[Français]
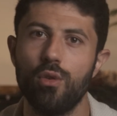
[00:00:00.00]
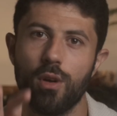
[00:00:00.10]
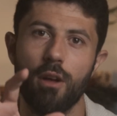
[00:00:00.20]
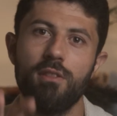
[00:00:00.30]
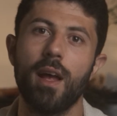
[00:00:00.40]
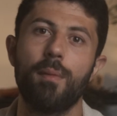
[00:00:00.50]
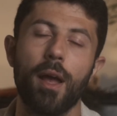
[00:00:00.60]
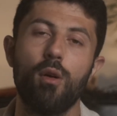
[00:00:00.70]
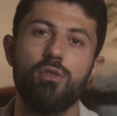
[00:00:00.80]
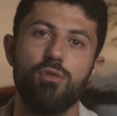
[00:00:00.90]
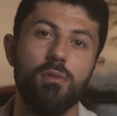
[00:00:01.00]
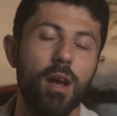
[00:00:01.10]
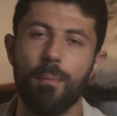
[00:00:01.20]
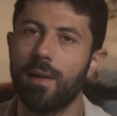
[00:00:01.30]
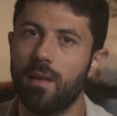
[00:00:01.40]
Donc à utiliser avec précaution
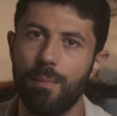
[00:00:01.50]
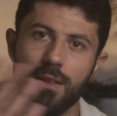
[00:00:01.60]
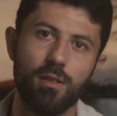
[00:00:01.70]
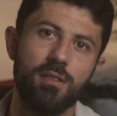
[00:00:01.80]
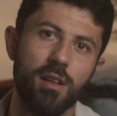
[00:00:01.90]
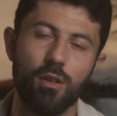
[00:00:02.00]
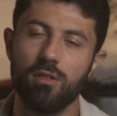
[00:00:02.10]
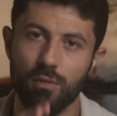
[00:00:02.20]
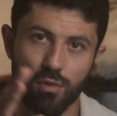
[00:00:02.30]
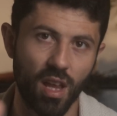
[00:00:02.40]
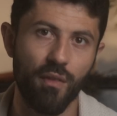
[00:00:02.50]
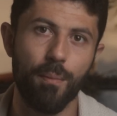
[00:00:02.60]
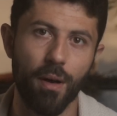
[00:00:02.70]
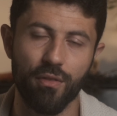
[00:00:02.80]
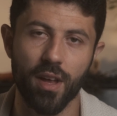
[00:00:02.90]
et passez pas 107 ans si vous savez
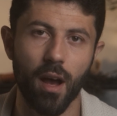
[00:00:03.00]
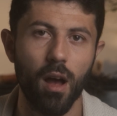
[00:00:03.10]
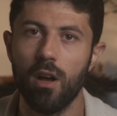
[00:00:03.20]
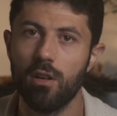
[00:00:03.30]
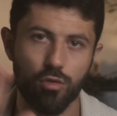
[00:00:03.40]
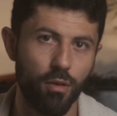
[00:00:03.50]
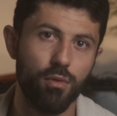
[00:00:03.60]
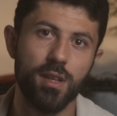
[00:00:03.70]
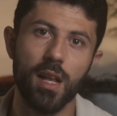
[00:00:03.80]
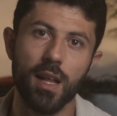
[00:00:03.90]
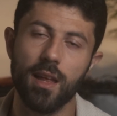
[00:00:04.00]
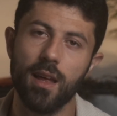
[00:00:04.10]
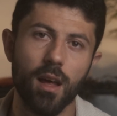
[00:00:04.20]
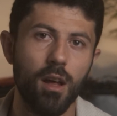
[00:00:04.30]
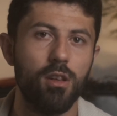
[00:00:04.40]
pas faire, soit vous le
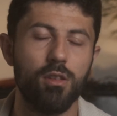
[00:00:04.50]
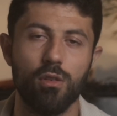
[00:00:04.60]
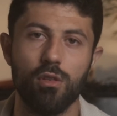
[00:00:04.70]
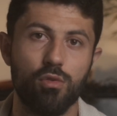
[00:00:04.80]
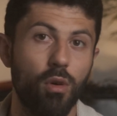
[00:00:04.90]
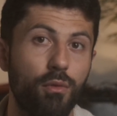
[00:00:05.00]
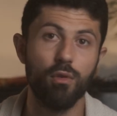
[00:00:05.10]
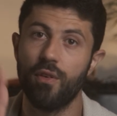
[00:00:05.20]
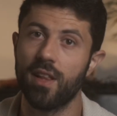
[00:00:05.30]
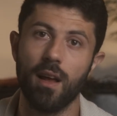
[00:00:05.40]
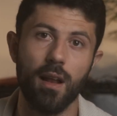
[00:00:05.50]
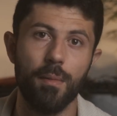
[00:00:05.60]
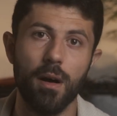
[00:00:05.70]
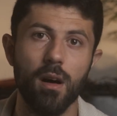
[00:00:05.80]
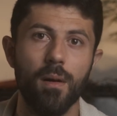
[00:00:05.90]
déléguez, euh, soit vous le faites à la
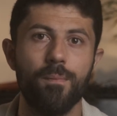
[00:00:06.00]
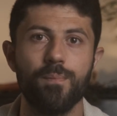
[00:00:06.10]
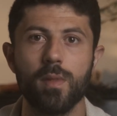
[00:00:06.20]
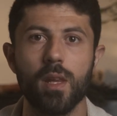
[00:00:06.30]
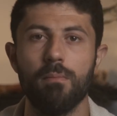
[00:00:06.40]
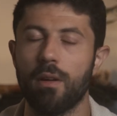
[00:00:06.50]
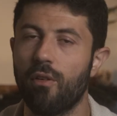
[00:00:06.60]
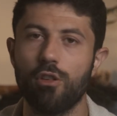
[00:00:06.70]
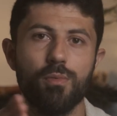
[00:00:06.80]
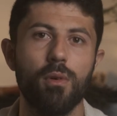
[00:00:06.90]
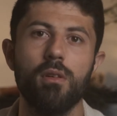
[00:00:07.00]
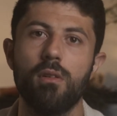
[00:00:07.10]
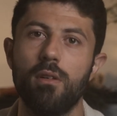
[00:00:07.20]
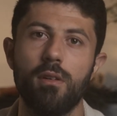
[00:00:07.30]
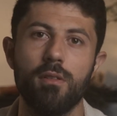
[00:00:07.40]
main, mais franchement,
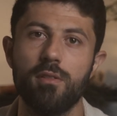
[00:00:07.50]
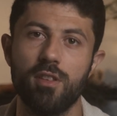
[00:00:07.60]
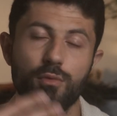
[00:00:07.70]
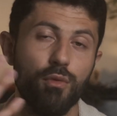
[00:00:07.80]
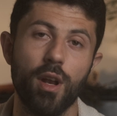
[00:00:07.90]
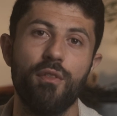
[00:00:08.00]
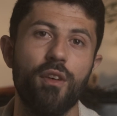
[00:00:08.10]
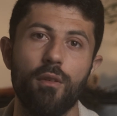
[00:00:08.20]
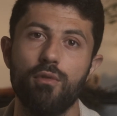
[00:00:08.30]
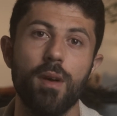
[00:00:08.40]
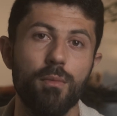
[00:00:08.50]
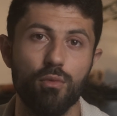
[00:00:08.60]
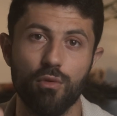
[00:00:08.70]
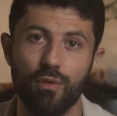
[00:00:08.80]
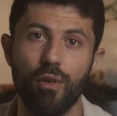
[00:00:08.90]
euh, si vous voulez le faire vous-même
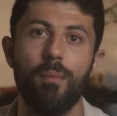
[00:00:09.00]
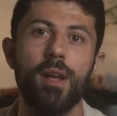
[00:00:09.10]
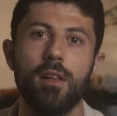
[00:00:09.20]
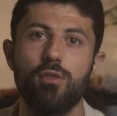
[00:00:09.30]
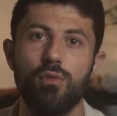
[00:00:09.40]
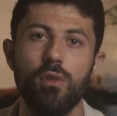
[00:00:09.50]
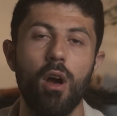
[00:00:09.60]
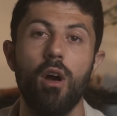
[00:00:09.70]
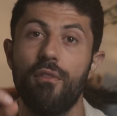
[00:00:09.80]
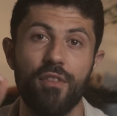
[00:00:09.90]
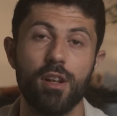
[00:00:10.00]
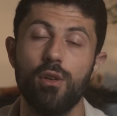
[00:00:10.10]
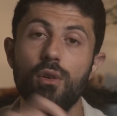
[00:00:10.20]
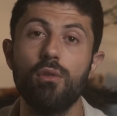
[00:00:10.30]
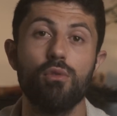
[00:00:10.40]
ou vous former là-dessus,
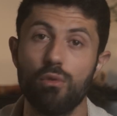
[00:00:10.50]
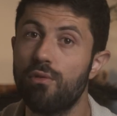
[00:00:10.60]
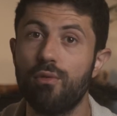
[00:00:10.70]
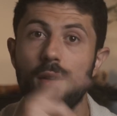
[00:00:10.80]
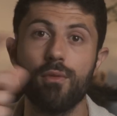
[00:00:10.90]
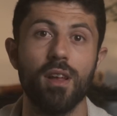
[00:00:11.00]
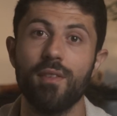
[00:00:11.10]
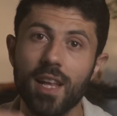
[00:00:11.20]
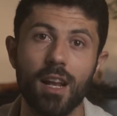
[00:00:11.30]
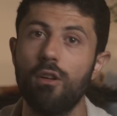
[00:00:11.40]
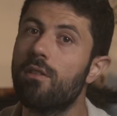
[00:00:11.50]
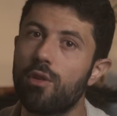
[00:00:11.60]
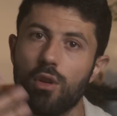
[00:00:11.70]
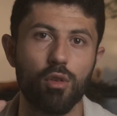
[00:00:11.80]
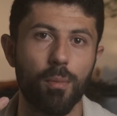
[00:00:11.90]
faites-le qu'une fois que vous avez des clients et que
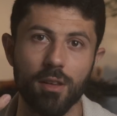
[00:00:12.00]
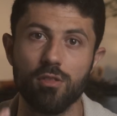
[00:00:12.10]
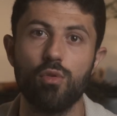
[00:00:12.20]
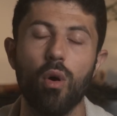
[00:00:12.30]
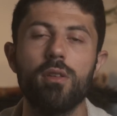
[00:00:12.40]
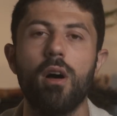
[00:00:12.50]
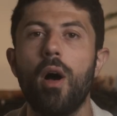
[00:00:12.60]
votre entreprise tourne,